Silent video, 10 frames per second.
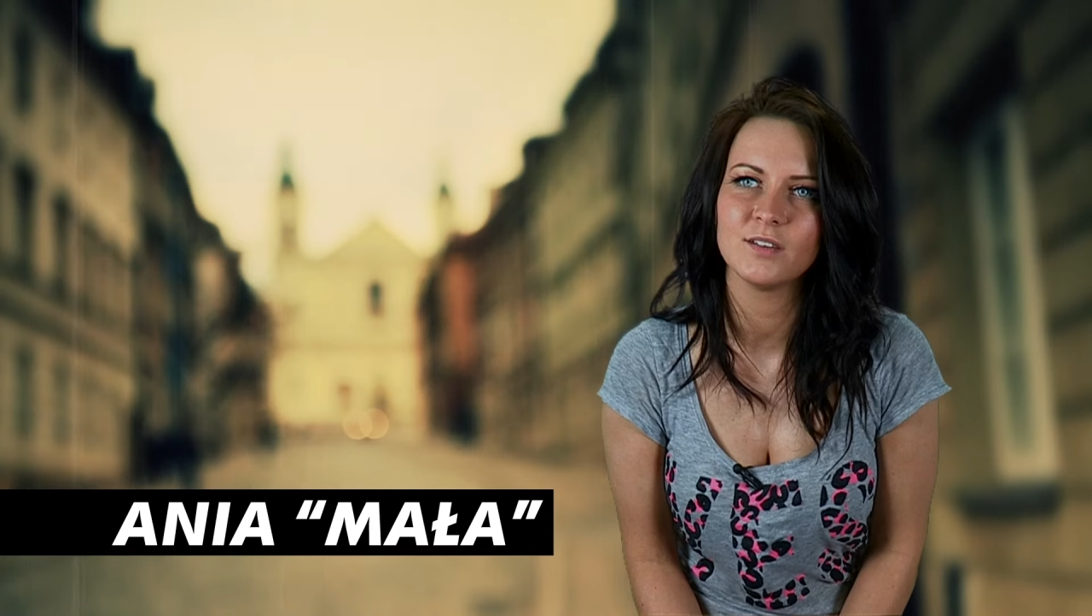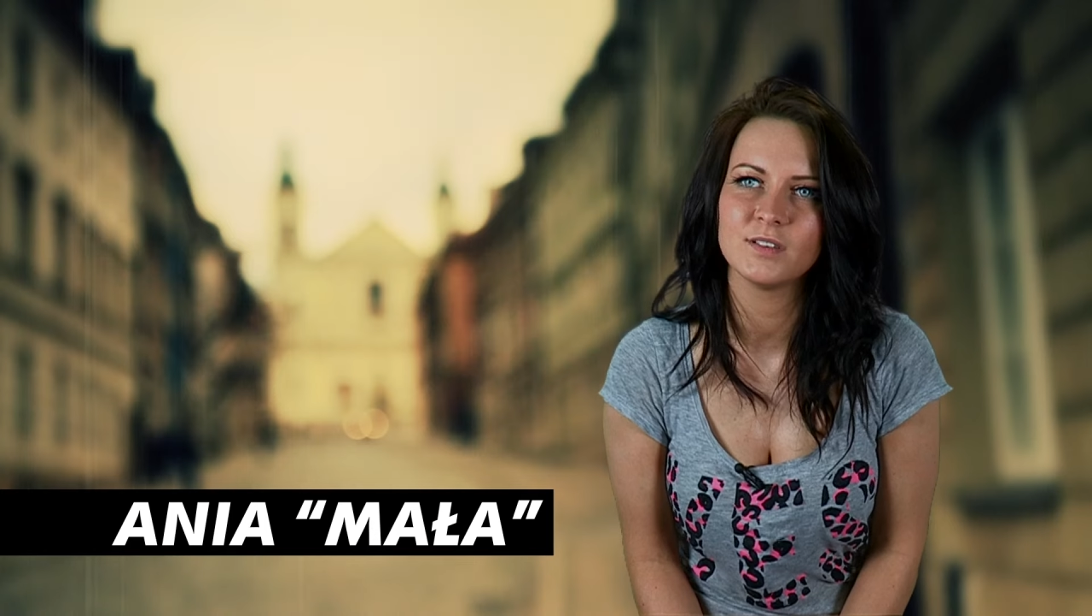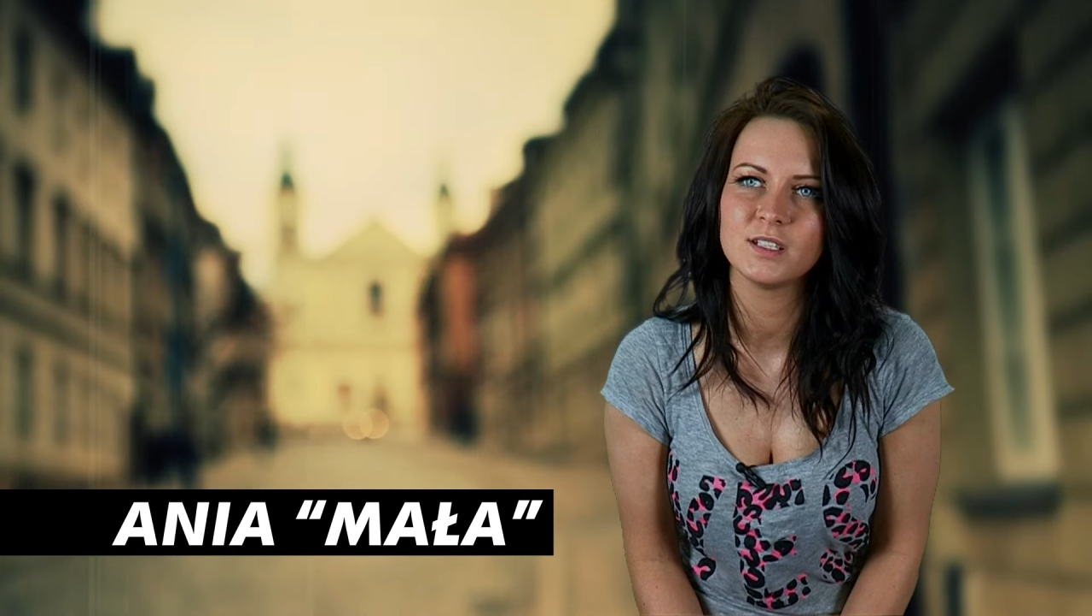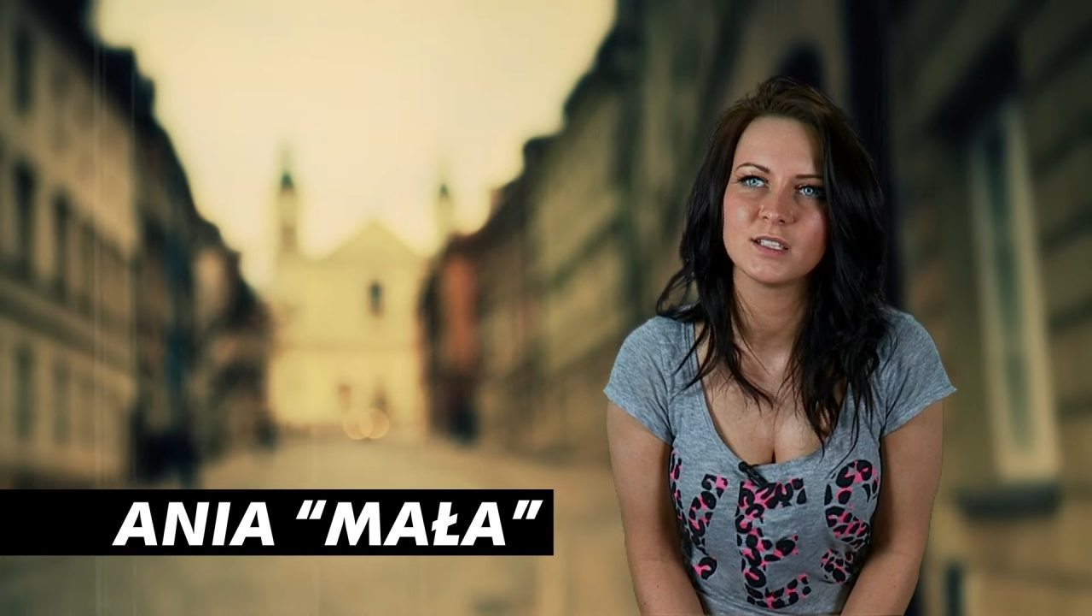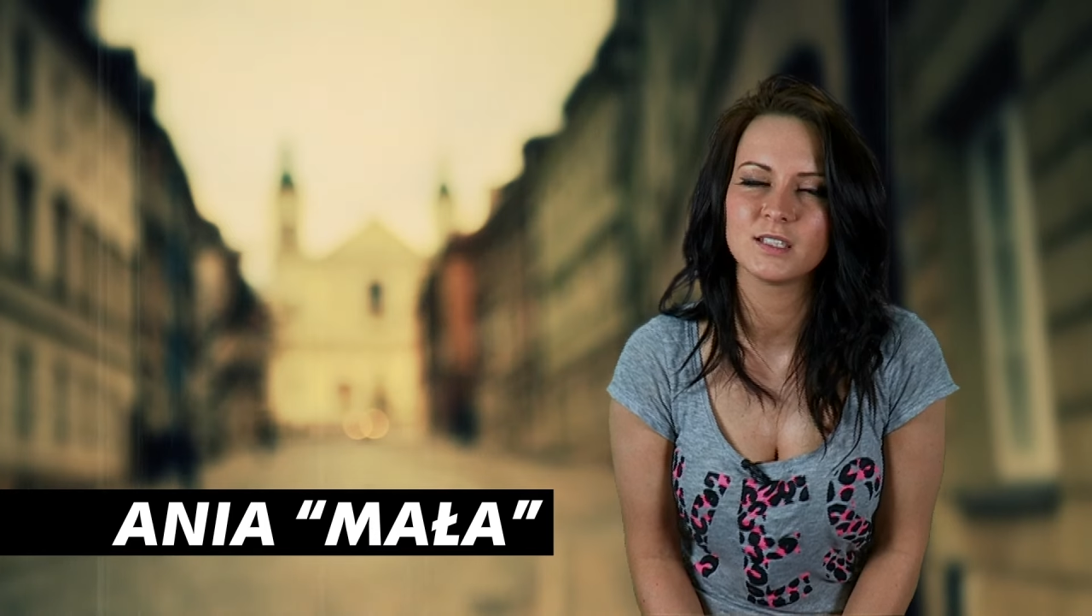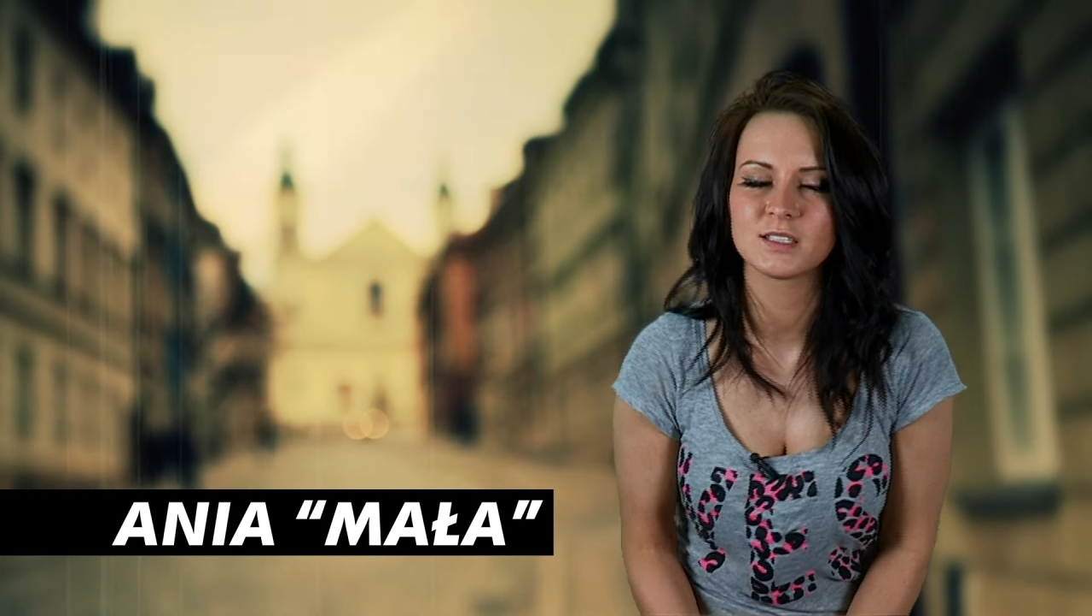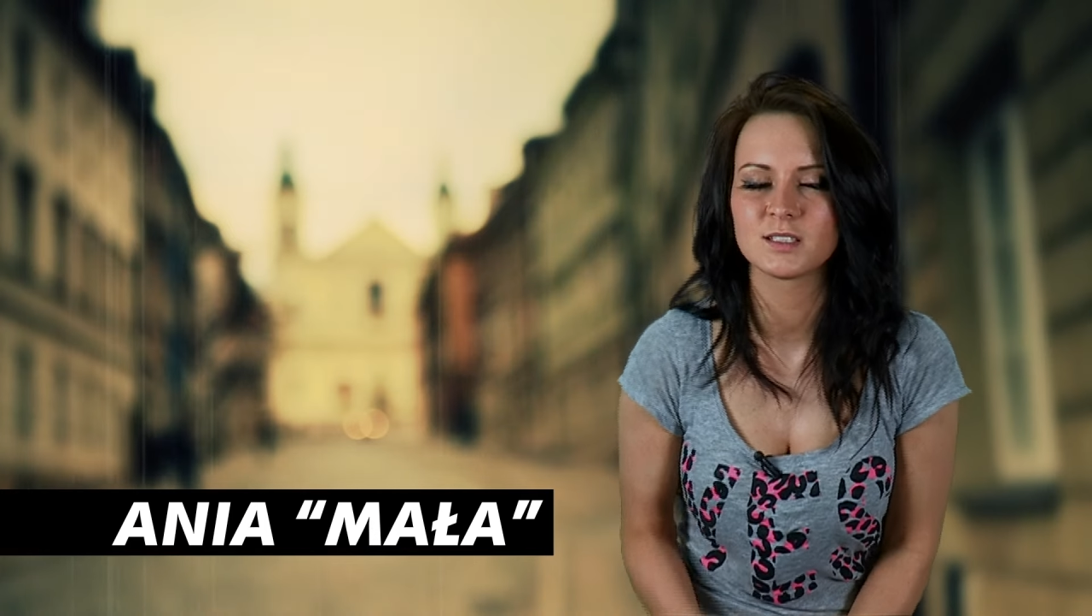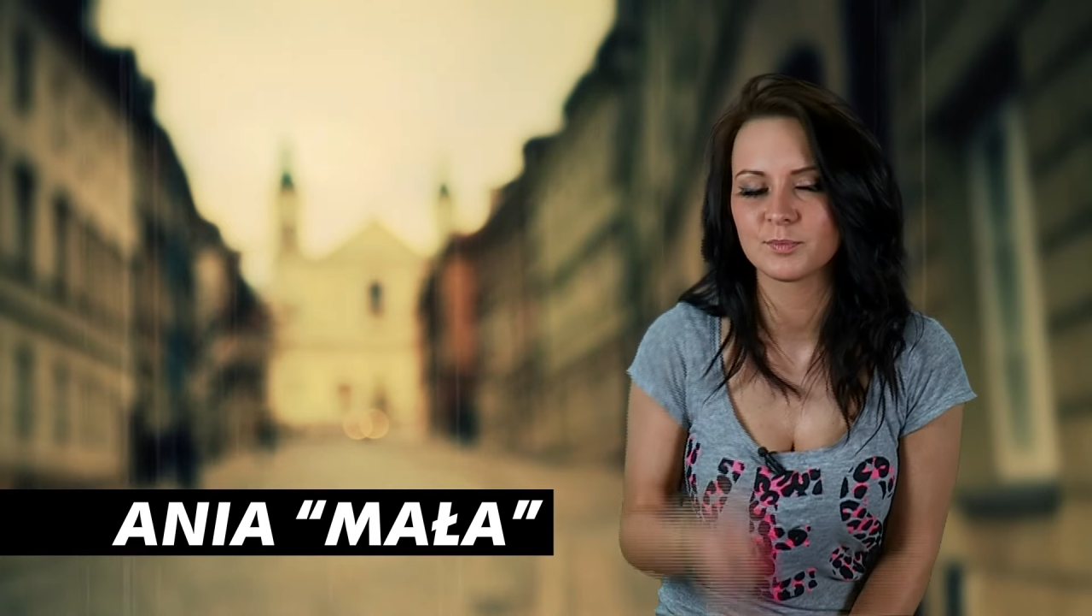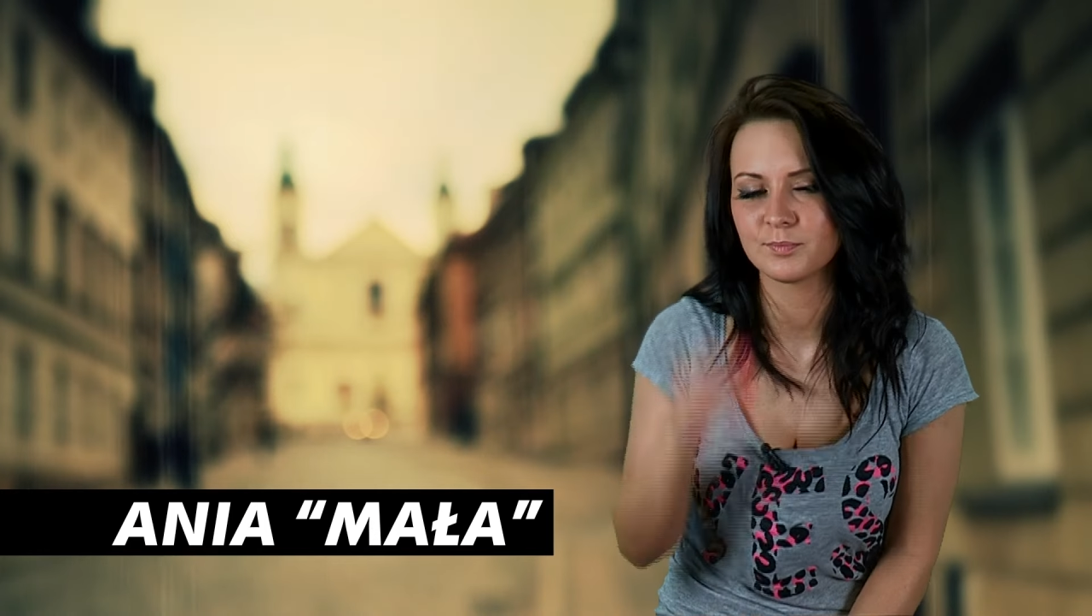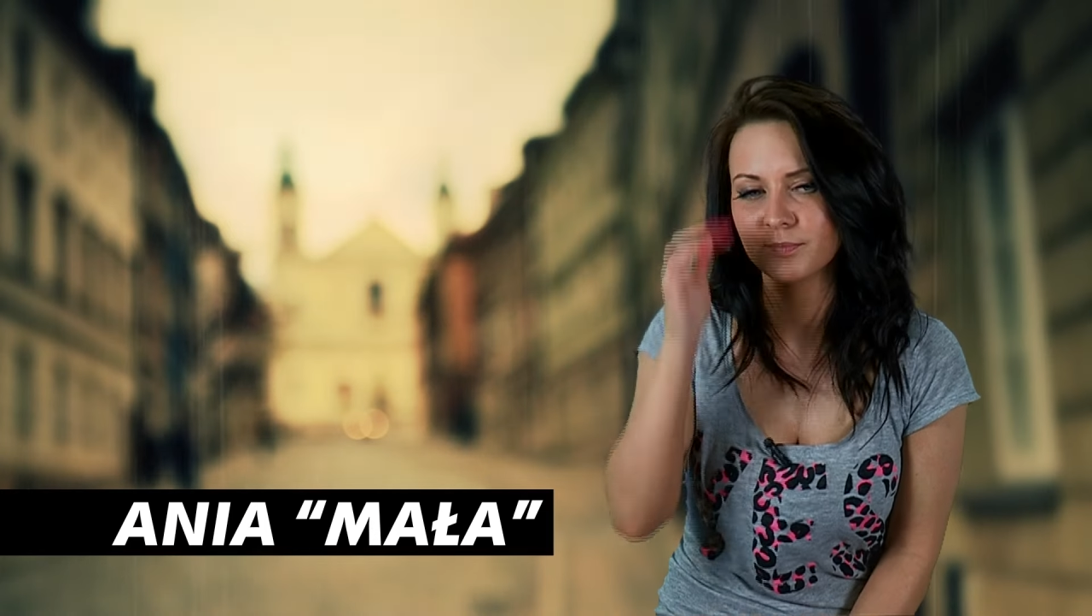Ewelina jest